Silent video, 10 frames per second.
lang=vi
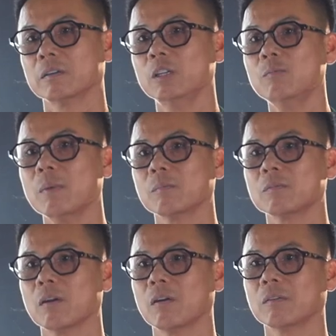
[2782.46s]
nếu mà ông
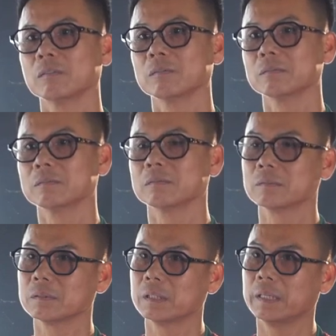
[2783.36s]
chọn
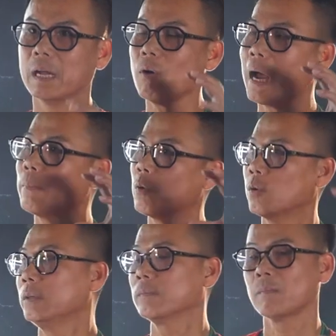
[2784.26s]
thi đấu hai
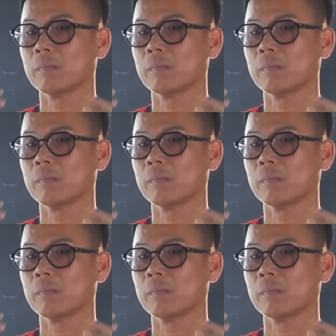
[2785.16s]
mũi,